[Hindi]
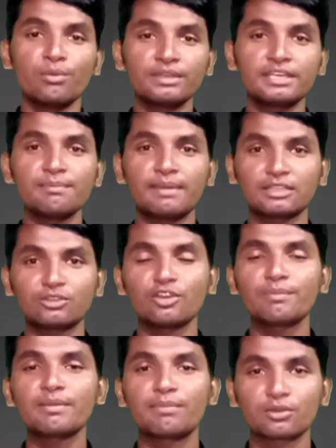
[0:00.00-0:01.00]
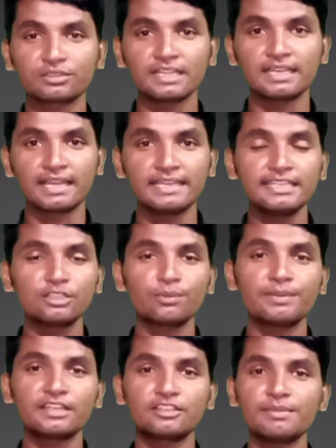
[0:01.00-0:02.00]
उनकी बातों के ऊपर भरोसा नहीं है
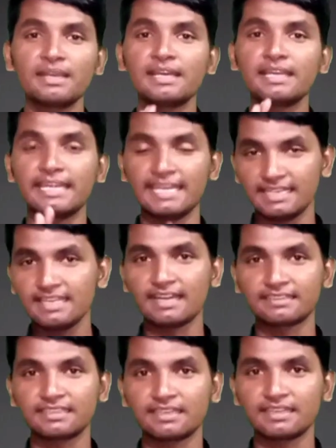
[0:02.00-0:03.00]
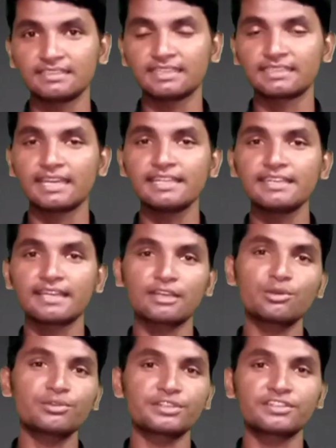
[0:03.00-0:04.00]
तो फिर ऐसे में अगर एक ही रास्ता रह जाता है कि
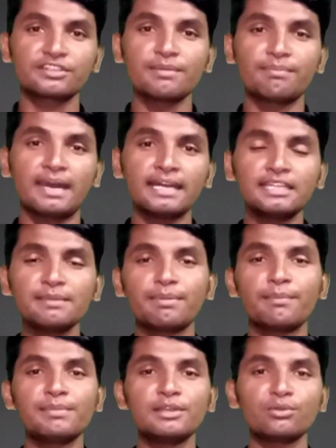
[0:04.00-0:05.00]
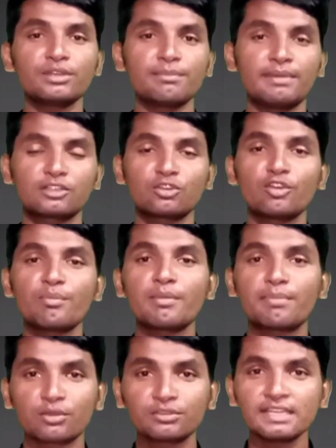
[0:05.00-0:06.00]
नार्को टेस्ट के बाद ही पब्लिक उनकी बातों के ऊपर
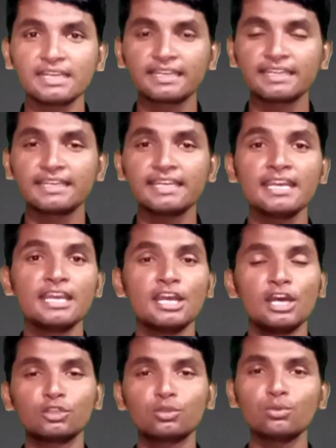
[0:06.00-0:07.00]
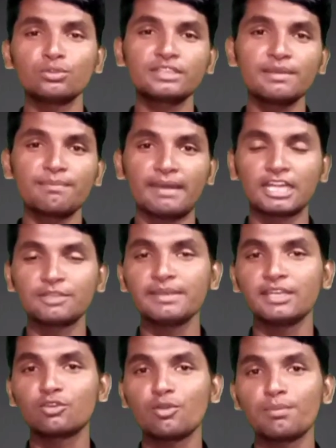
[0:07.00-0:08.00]
भरोसा करेगी तो उसके बाद
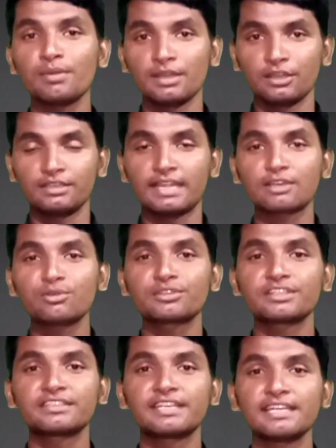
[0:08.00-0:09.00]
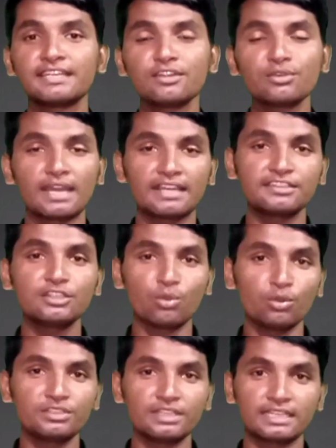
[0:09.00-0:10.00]
में इनको नार्को टेस्ट के लिए राज़ी
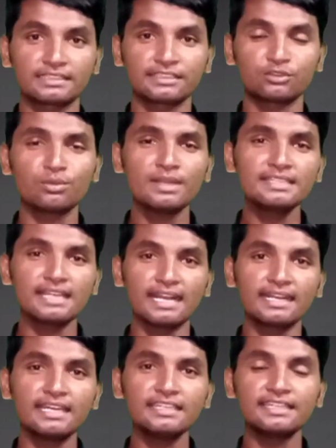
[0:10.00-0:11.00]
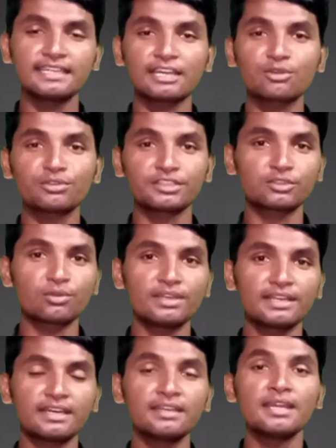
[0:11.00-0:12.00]
हो जाना चाहिए सो गई अगर ये नार्को टेस्ट को
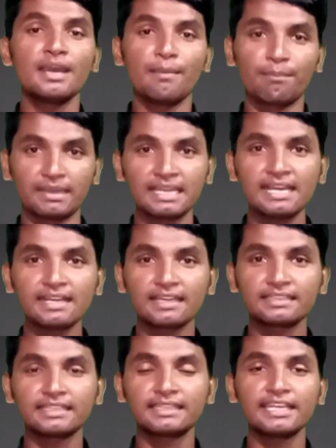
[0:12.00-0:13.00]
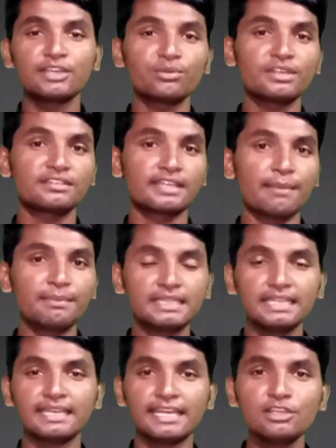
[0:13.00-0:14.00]
लेकर मना कर देते हैं कि उनकी
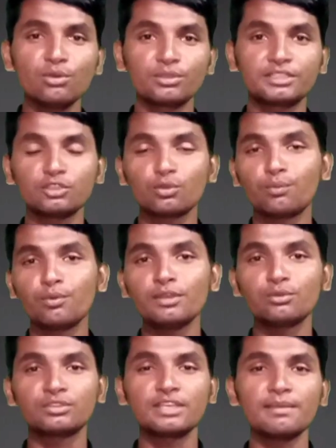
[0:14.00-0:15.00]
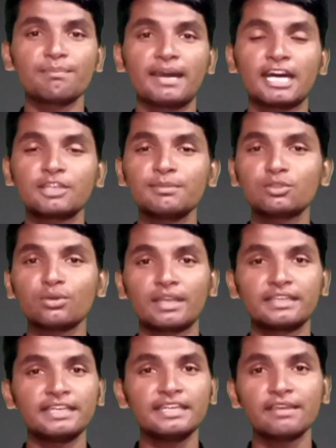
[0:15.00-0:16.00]
सहमति नहीं होती है तो फिर उसके बाद में तो
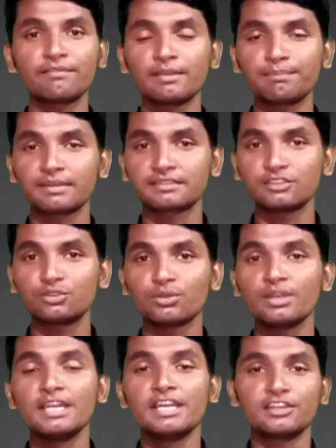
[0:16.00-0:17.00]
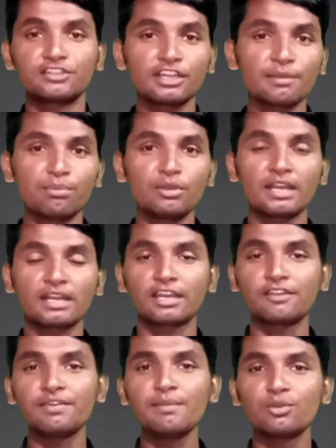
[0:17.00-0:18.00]
हंड्रेड एंड वन परसेंट जो शक पूरा
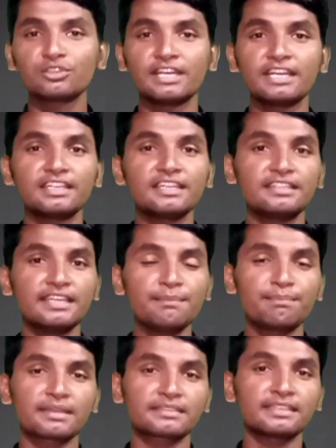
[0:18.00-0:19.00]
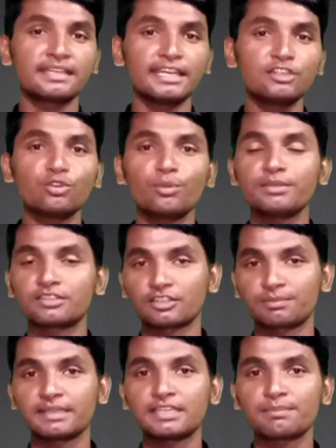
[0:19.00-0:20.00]
कन्फर्म हो जाएगा तो ये पर पर्सन है जो भी
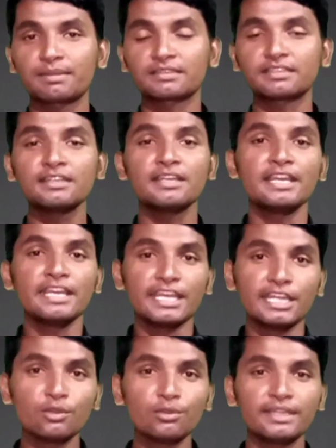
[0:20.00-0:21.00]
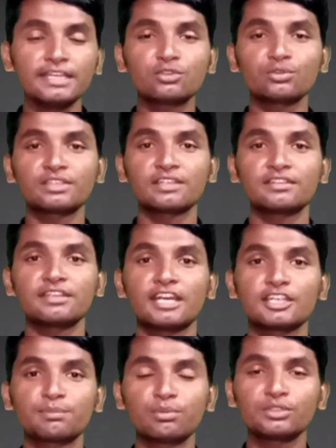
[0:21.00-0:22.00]
सस्पेक्टेड पर्सन इन्होंने ही सुशांत सिंह
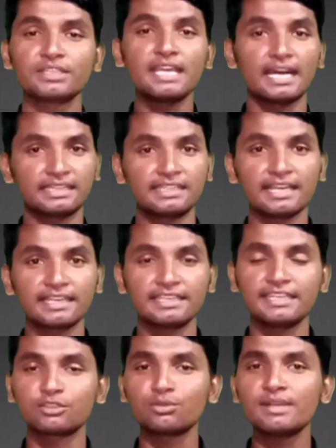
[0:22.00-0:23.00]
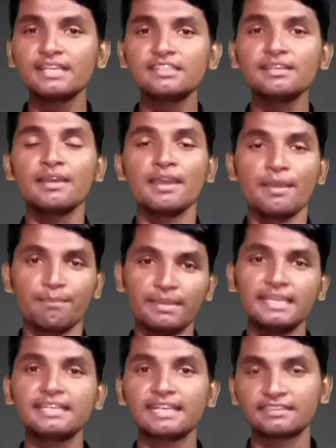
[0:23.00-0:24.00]
राजपूत की हत्या की है सो गई
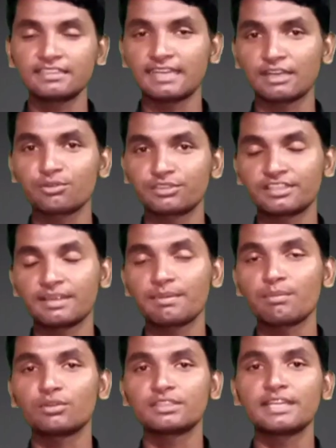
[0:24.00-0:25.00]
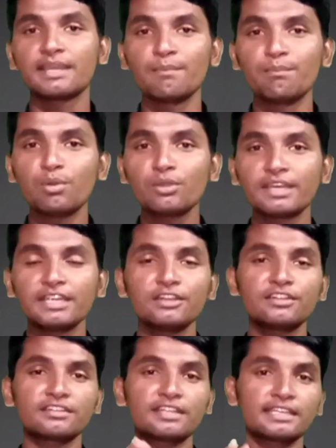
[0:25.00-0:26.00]
मेरे ख्याल से नार्कोटिक्स यहाँ पे बहुत ज़्यादा इंपॉर्टेंट
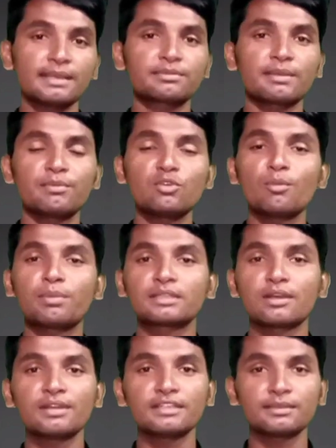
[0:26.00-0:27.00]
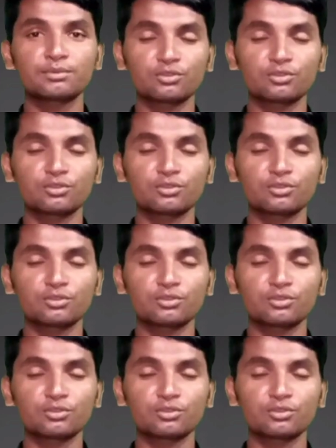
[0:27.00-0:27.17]
है जैसा कि आप सभी को पता होगा जब